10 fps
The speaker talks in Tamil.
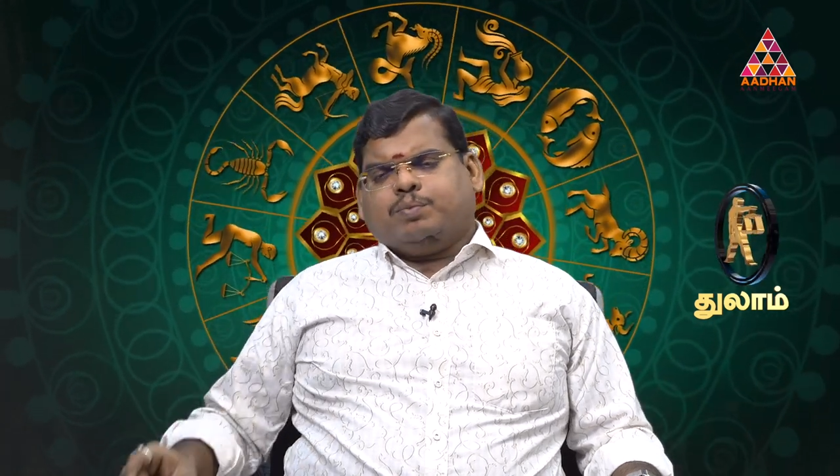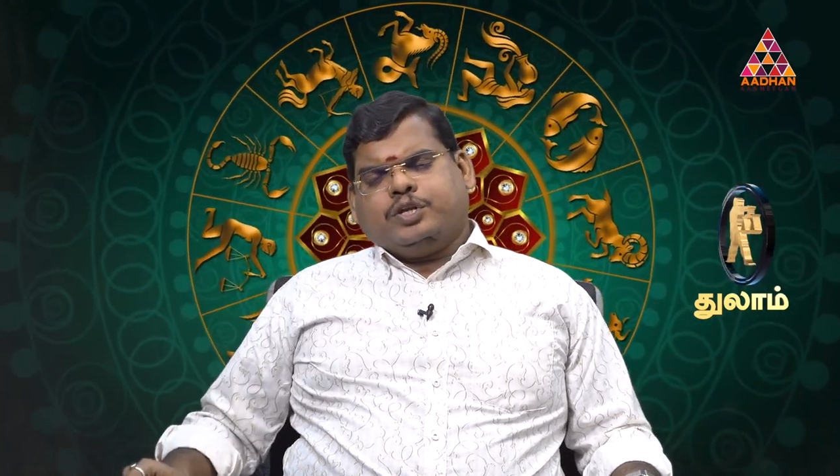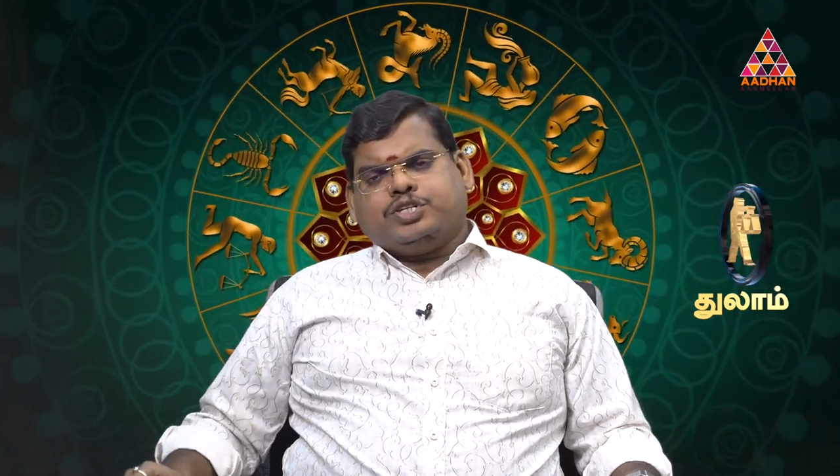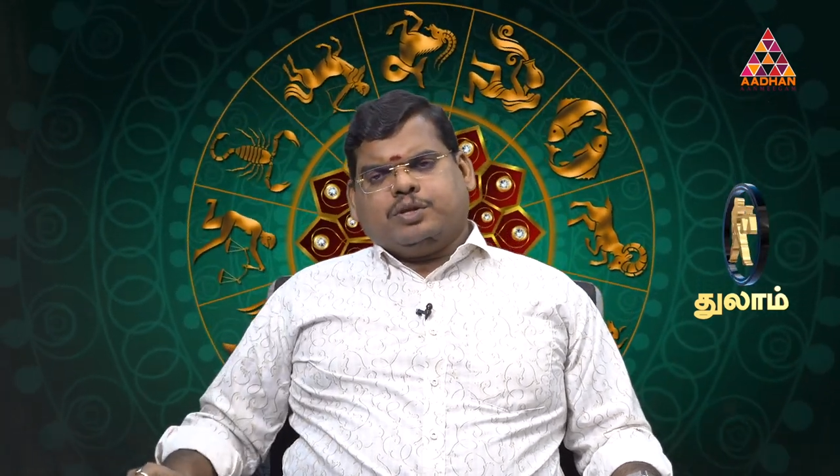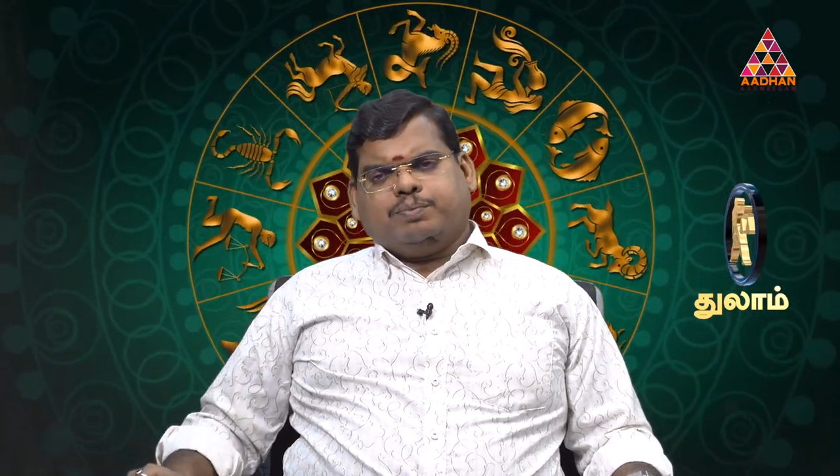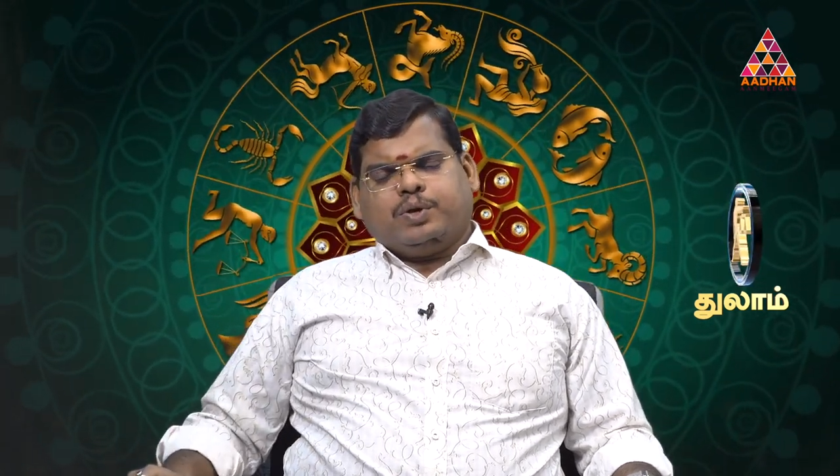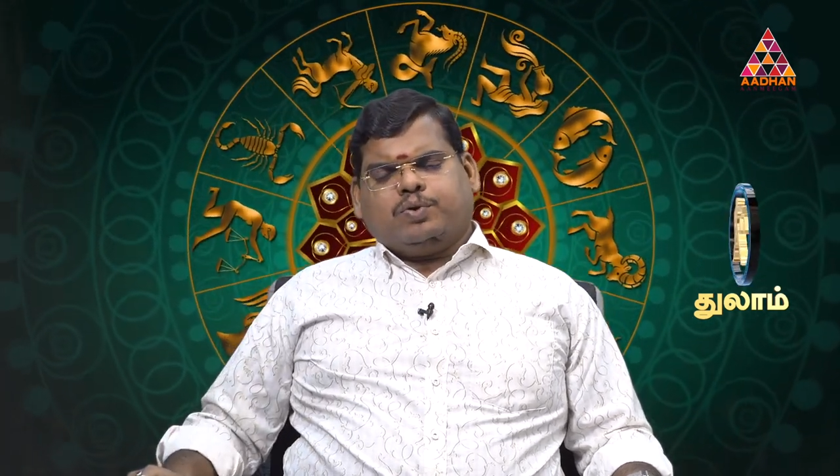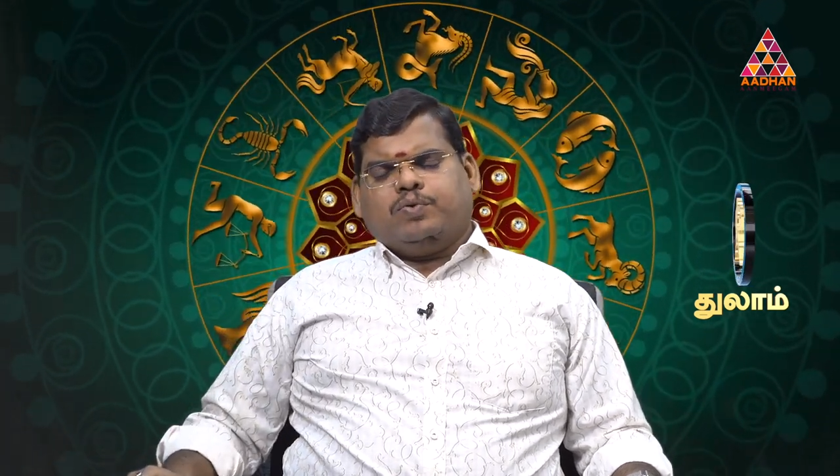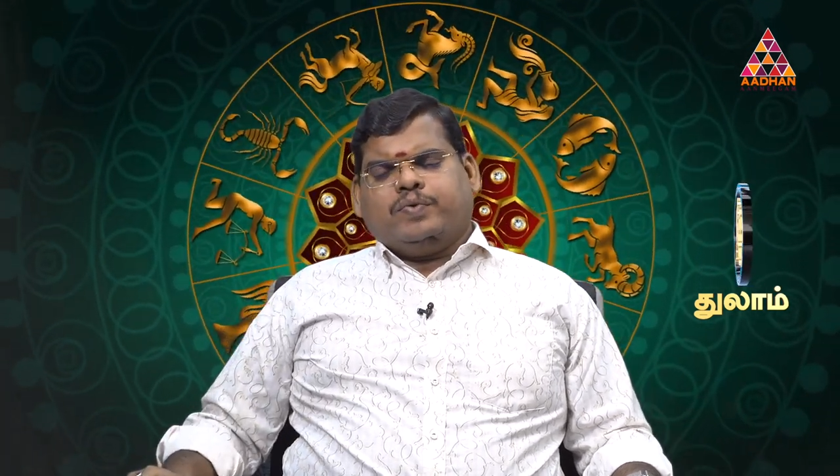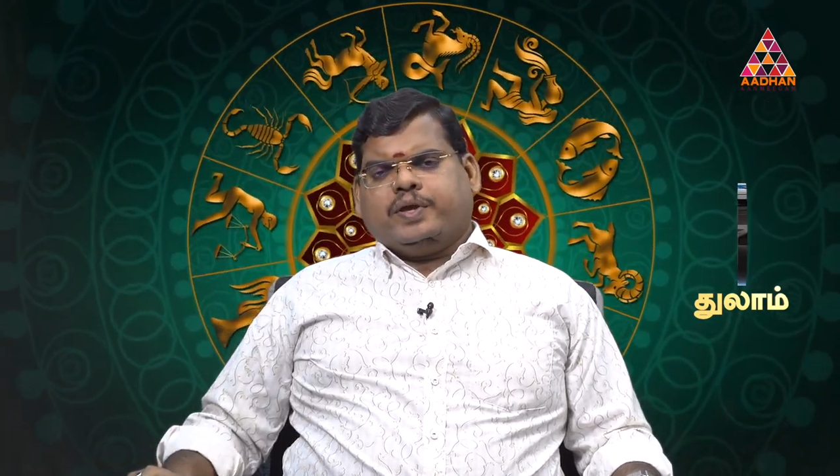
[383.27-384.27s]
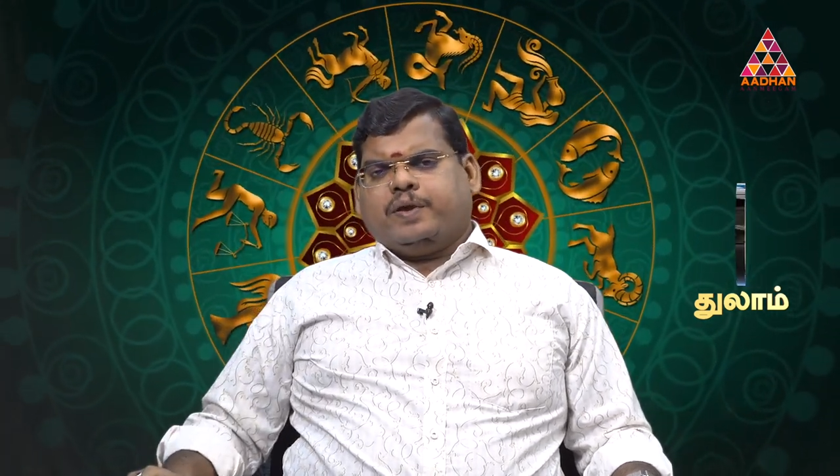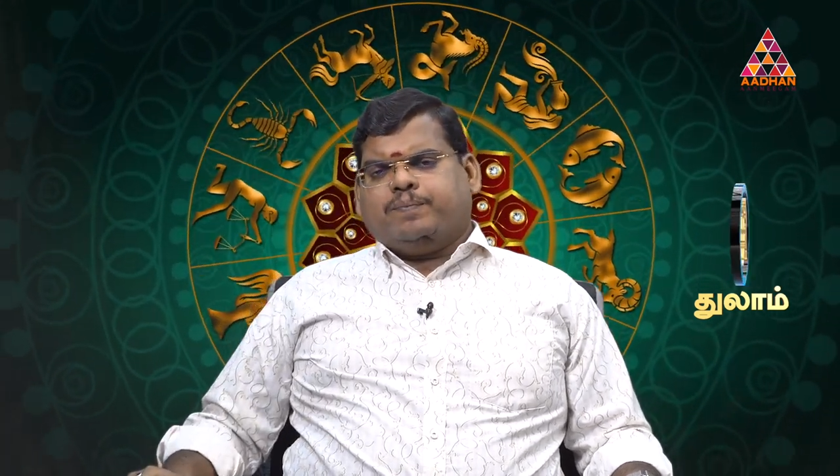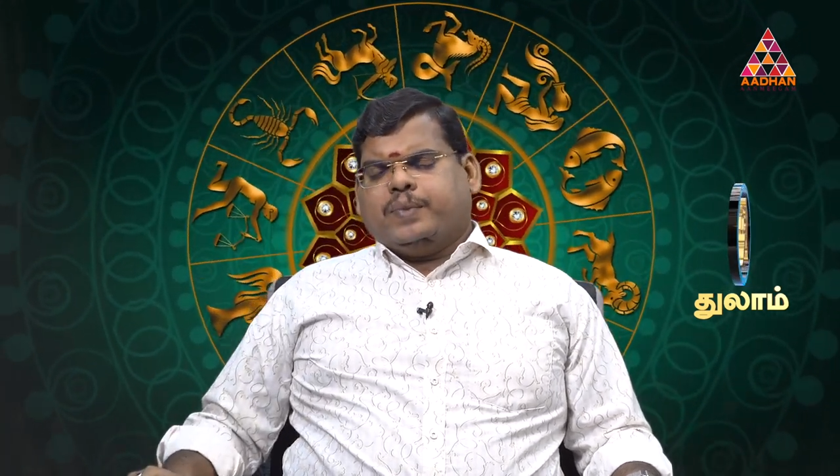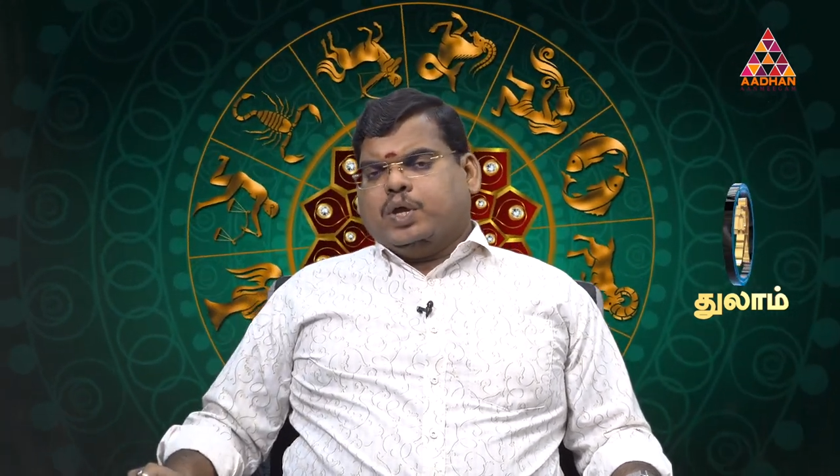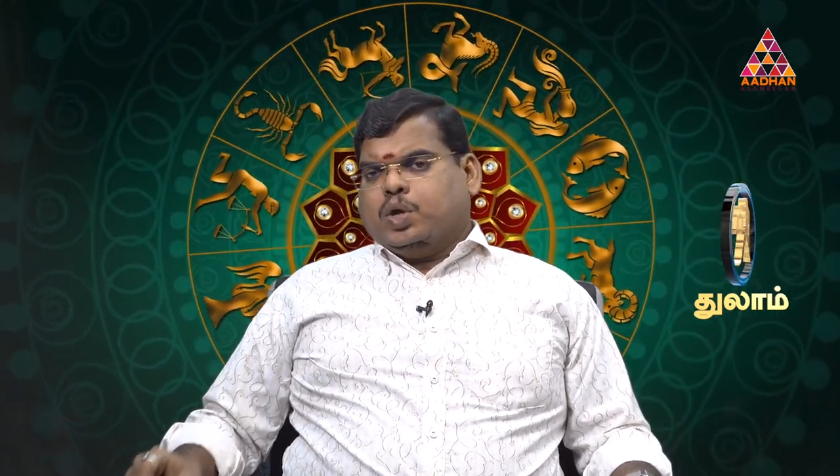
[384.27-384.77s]
முயற்சிகளை மேற்கொள்வீங்க
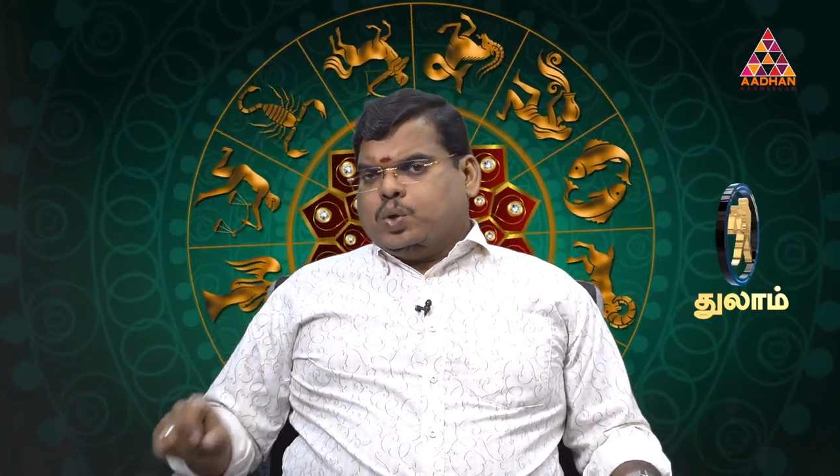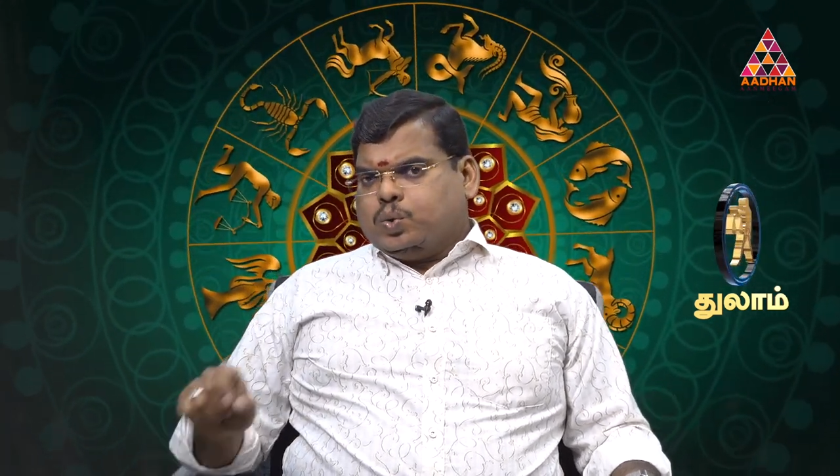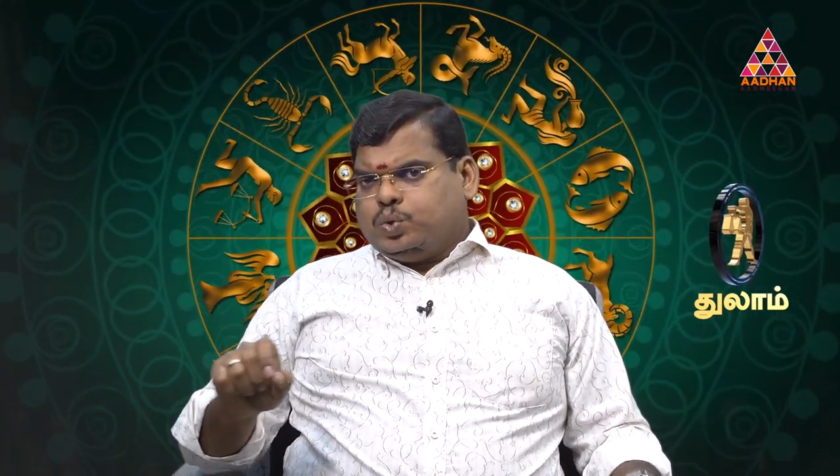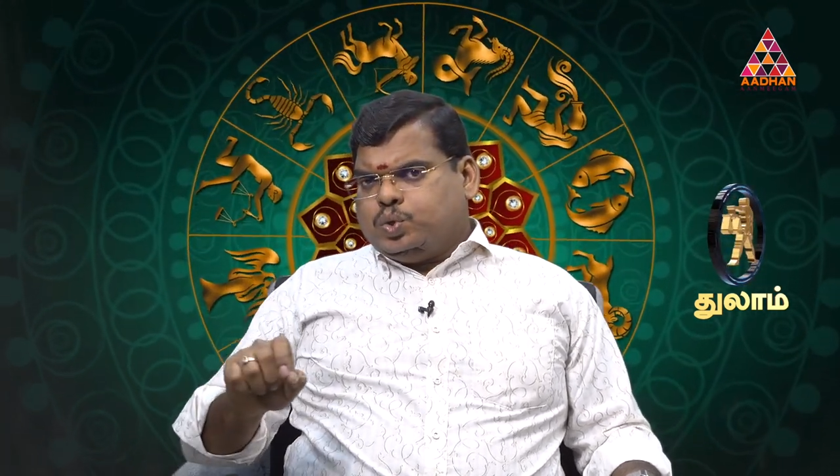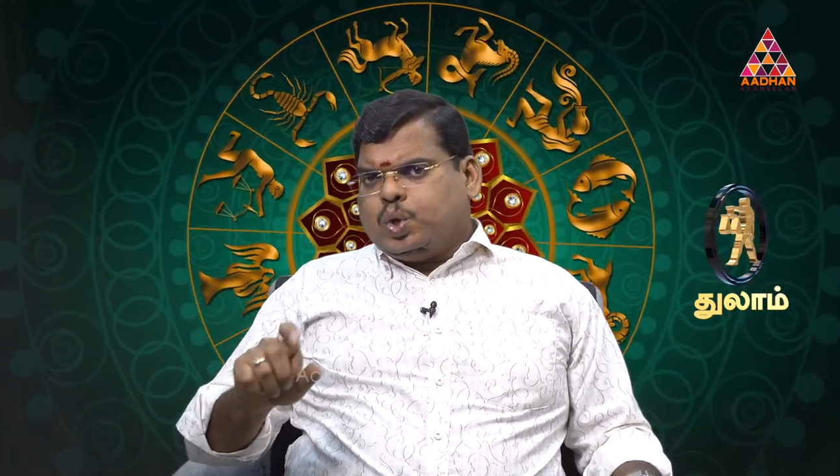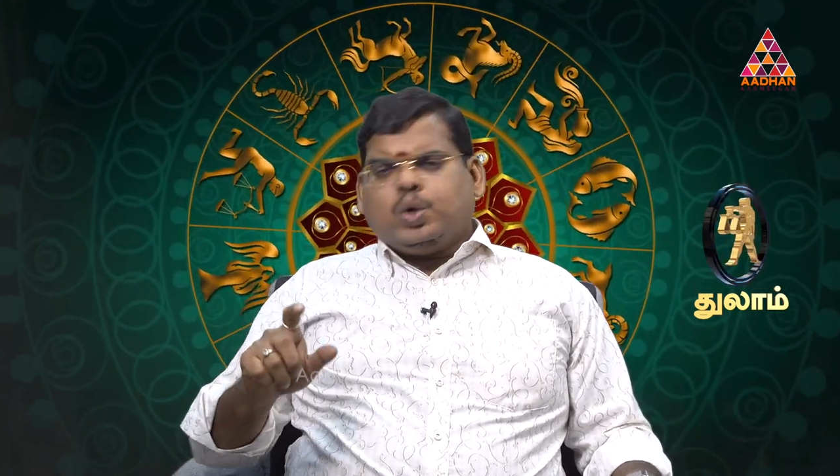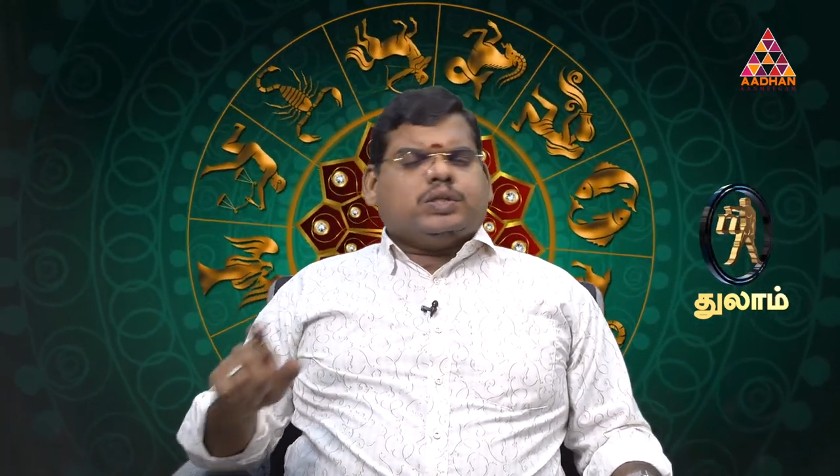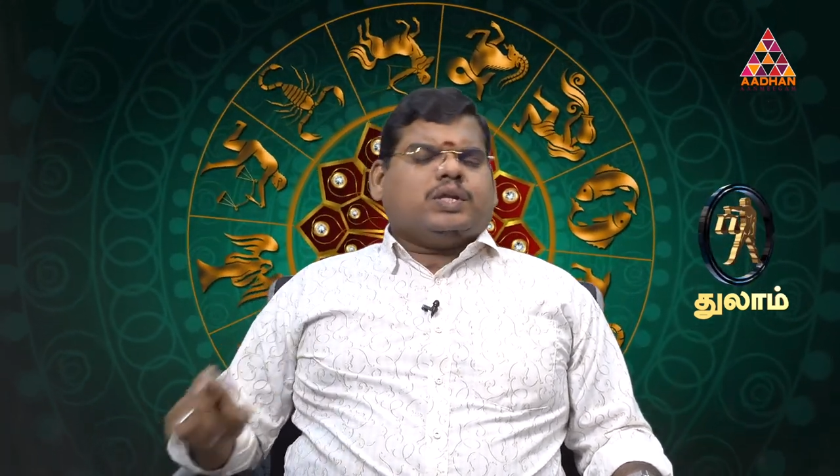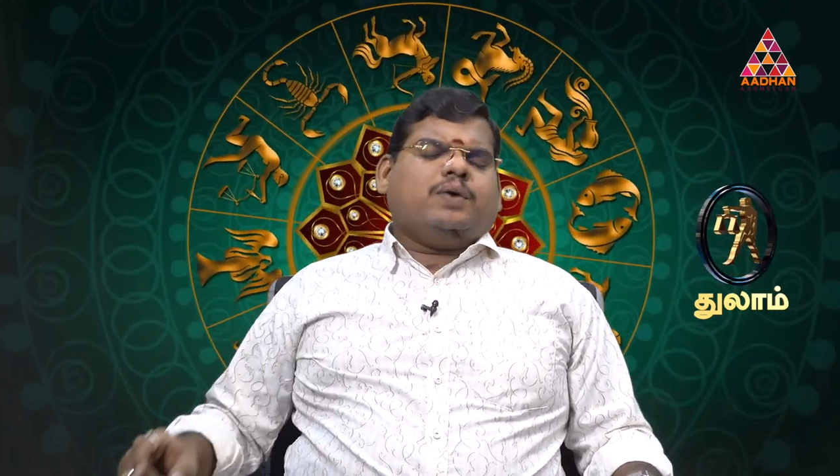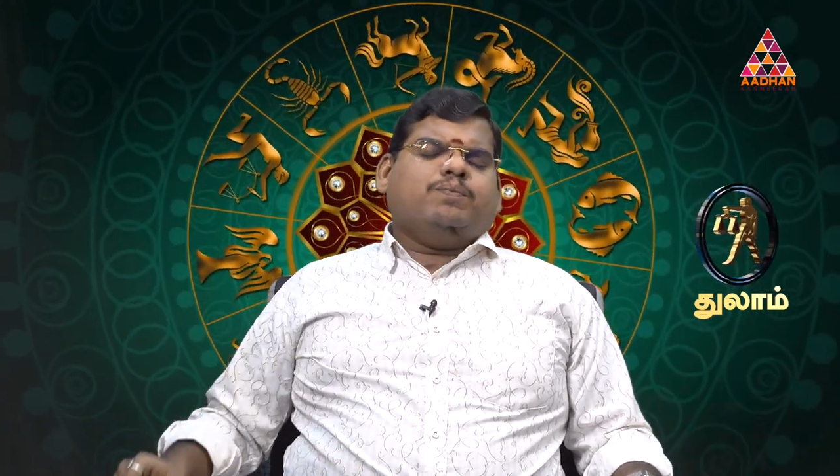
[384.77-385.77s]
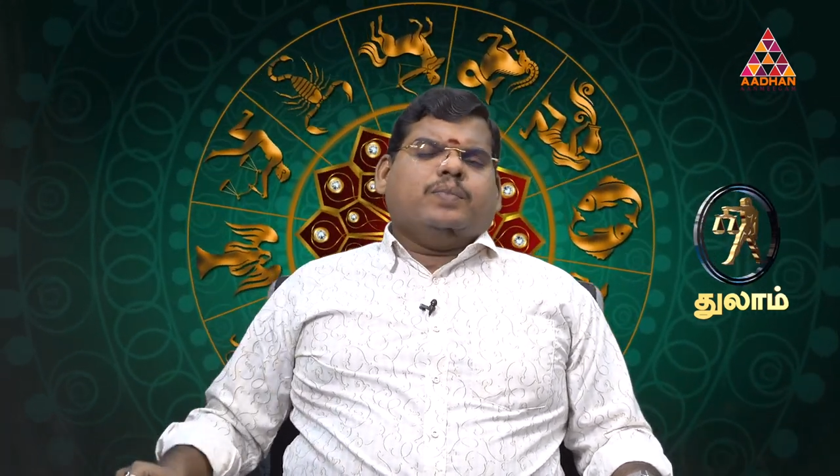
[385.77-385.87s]
உத்தியோகத்தில்